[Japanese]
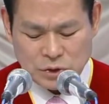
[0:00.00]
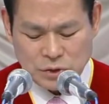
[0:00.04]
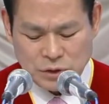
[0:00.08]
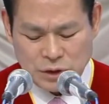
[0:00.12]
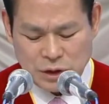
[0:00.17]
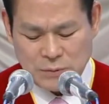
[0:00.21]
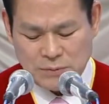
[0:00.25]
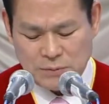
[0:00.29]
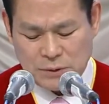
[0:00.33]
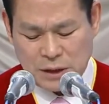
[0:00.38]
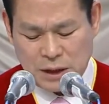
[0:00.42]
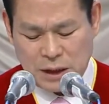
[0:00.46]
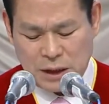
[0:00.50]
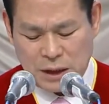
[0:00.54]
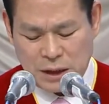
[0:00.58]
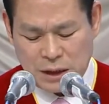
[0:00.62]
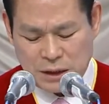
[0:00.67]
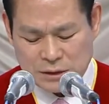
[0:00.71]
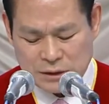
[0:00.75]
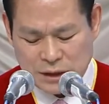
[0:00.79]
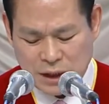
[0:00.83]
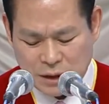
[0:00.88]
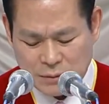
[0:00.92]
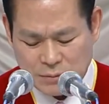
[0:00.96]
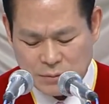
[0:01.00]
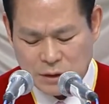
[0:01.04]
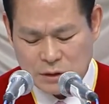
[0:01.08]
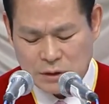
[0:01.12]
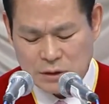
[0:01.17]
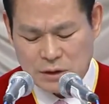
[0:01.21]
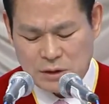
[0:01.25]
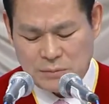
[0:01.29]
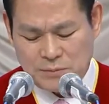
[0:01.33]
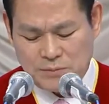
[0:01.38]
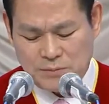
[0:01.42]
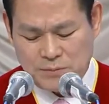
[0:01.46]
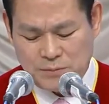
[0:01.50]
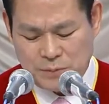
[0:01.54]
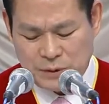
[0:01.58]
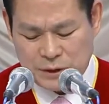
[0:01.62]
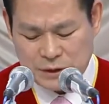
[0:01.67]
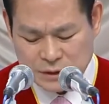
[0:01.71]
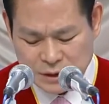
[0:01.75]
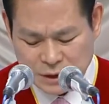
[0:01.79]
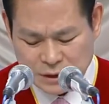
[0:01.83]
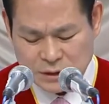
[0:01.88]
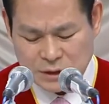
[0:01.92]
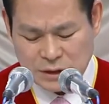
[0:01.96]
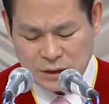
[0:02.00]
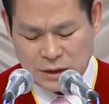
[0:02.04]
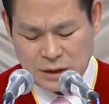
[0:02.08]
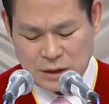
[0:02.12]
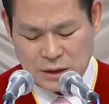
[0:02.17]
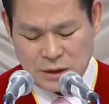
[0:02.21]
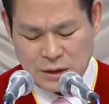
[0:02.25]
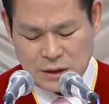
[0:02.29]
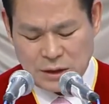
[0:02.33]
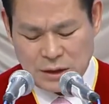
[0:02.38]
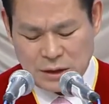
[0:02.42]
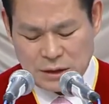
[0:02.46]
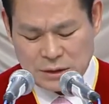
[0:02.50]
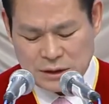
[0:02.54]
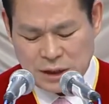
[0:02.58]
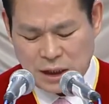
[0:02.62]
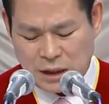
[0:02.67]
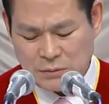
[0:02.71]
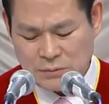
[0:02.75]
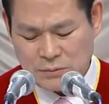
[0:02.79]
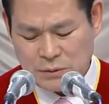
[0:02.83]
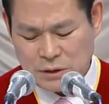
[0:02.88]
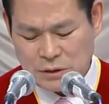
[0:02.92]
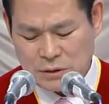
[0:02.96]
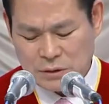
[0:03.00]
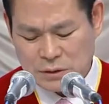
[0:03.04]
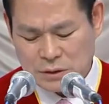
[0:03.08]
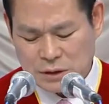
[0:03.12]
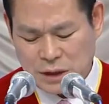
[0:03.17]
また主が命を救ってくださったので